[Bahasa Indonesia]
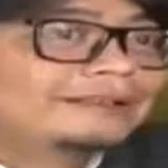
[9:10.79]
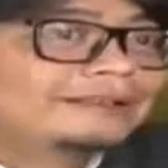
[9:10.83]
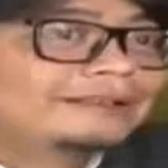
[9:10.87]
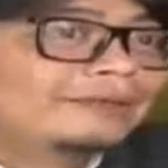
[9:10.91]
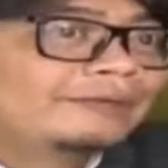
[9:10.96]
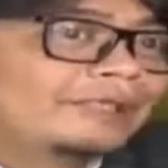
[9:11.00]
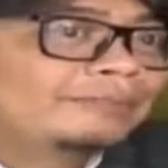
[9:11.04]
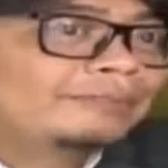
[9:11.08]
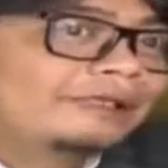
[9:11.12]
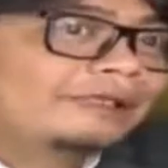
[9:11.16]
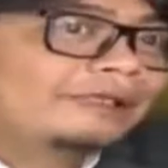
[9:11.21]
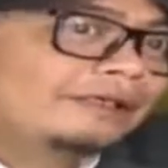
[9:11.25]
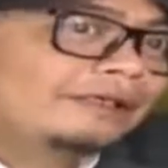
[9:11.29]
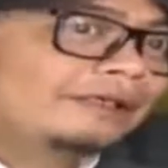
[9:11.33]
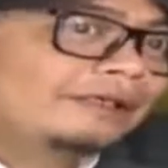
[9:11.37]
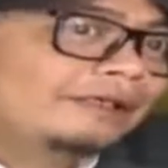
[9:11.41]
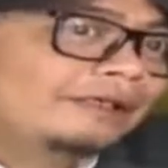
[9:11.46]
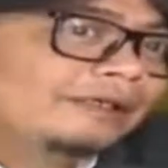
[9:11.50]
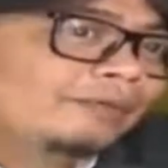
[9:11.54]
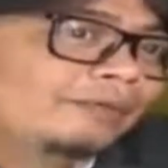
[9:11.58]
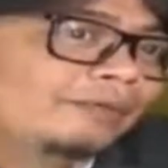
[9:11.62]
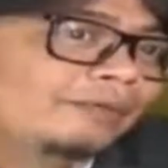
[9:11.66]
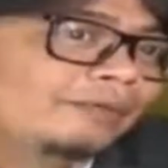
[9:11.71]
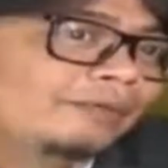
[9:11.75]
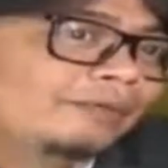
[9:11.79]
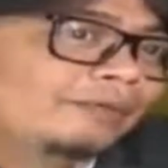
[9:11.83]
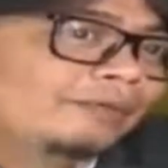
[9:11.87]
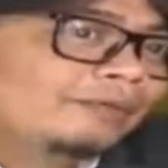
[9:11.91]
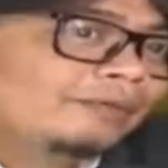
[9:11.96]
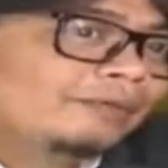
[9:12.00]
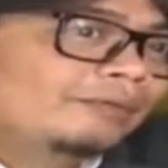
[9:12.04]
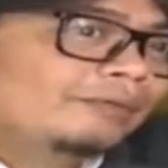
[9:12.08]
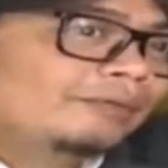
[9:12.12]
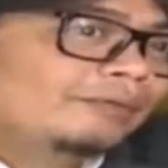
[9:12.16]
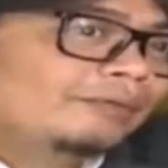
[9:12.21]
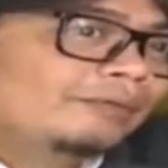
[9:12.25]
Tetapi
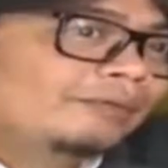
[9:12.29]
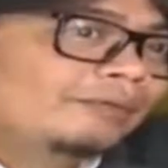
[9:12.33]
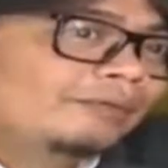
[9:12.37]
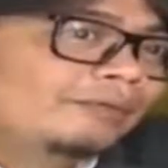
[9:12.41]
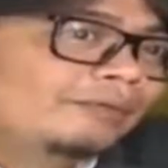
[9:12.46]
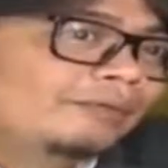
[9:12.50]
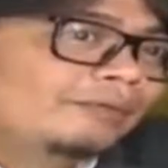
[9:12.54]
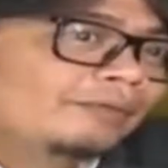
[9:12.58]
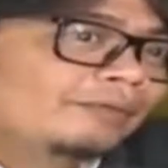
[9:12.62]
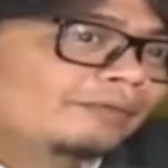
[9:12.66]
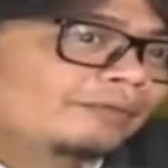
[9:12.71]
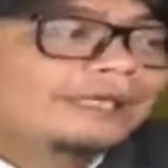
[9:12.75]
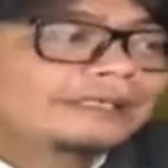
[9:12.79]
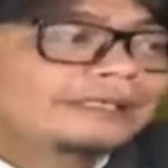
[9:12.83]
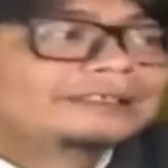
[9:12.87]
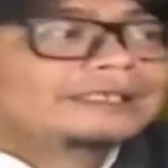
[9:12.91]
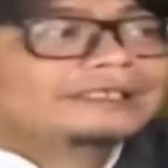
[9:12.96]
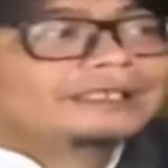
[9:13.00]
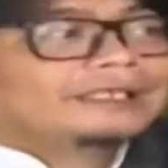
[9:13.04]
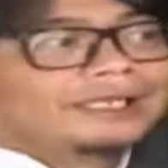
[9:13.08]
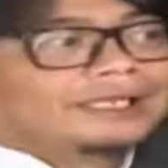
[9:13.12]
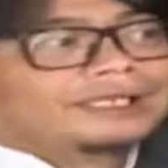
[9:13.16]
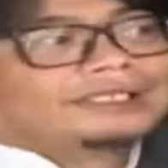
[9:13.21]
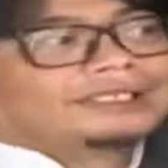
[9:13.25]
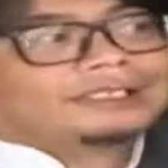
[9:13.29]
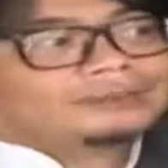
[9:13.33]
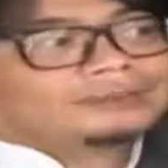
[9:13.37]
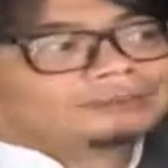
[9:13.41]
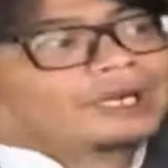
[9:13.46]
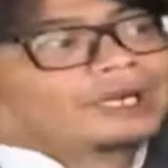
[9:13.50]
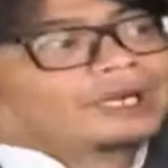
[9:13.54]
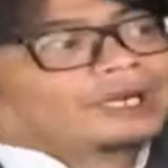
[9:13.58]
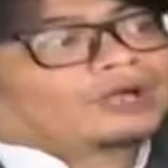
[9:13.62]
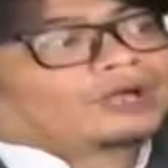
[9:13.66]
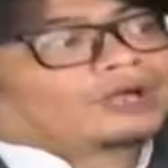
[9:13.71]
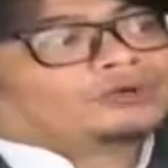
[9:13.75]
motif pembuatnya jelas adalah ingin
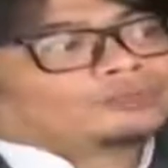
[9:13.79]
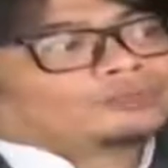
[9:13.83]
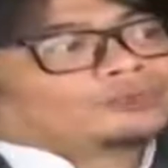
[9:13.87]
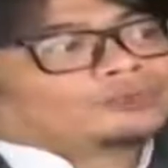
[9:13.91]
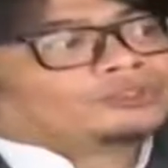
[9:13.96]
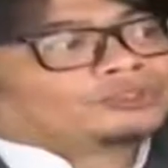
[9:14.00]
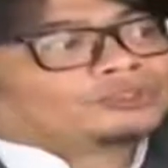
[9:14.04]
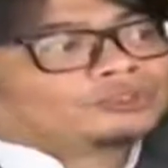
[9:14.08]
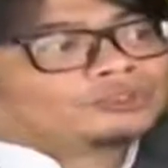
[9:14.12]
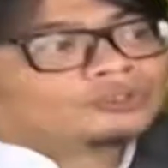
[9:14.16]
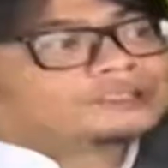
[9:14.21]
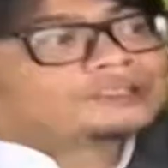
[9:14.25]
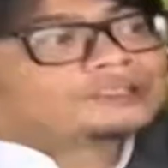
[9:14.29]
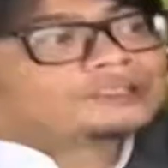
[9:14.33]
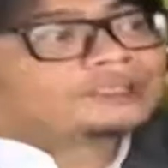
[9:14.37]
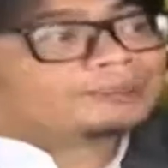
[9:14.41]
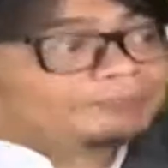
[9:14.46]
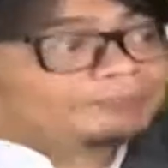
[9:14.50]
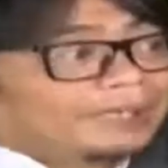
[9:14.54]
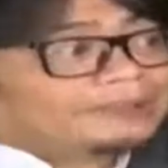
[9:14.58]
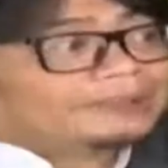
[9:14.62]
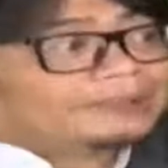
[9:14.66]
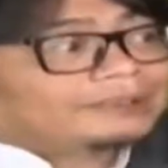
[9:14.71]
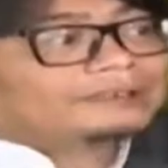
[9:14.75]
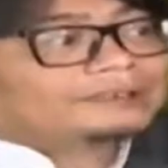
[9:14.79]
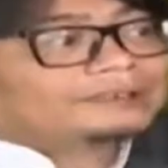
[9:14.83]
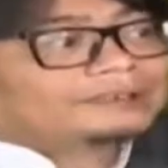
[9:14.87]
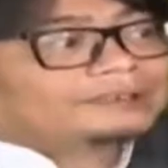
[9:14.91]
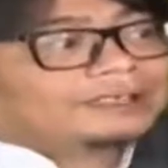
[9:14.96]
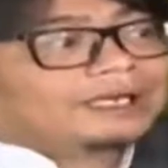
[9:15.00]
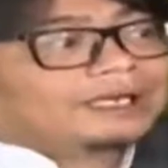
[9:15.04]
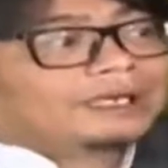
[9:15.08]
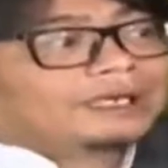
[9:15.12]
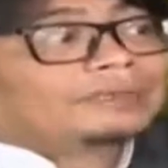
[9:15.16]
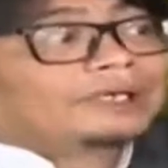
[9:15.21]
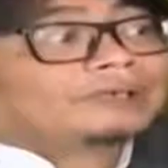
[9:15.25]
meraup untung secepat dan
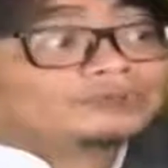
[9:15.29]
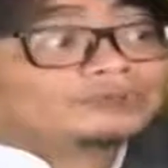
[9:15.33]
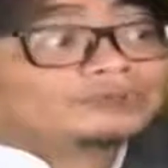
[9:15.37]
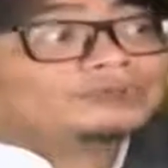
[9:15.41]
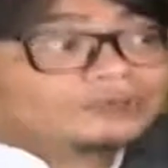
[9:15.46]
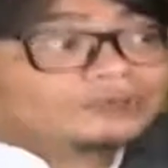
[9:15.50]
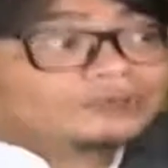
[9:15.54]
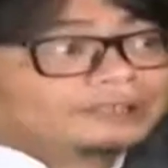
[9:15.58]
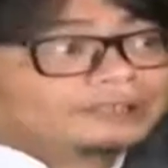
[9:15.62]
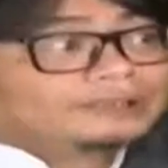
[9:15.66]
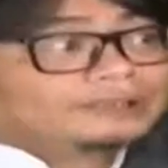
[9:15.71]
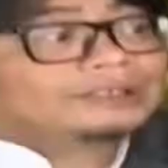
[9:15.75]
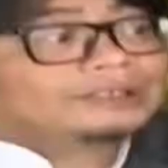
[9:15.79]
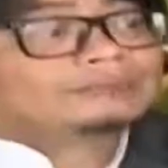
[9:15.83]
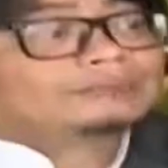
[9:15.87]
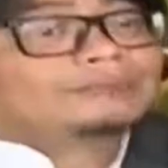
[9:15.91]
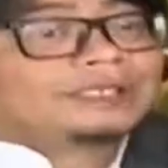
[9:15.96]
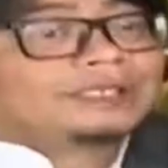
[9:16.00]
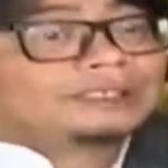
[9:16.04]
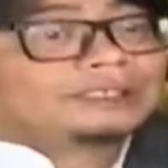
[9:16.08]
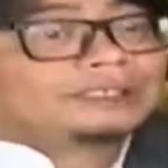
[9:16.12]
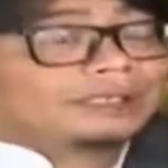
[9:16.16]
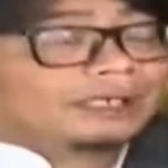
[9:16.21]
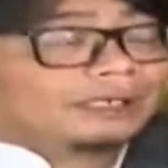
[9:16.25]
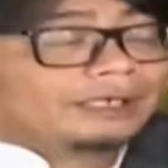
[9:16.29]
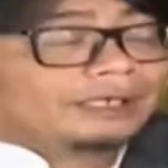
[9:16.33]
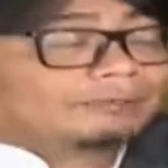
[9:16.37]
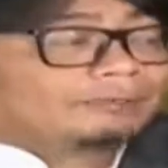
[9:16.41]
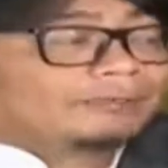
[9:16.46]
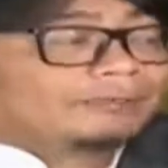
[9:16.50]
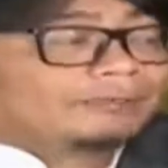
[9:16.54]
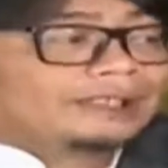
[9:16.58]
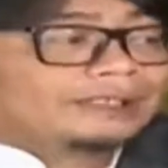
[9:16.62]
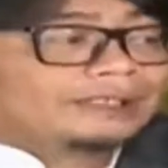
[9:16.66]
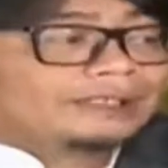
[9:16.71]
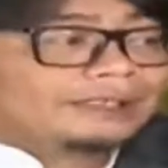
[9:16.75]
segampang mungkin
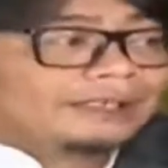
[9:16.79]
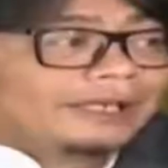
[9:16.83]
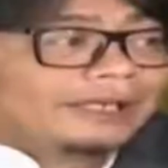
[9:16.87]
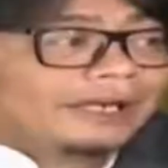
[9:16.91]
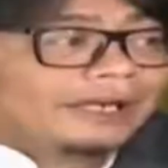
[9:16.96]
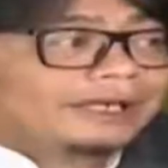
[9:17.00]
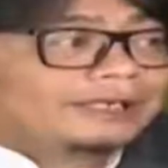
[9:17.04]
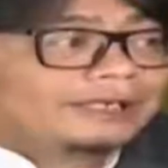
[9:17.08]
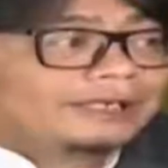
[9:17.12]
sebanyak-banyaknya.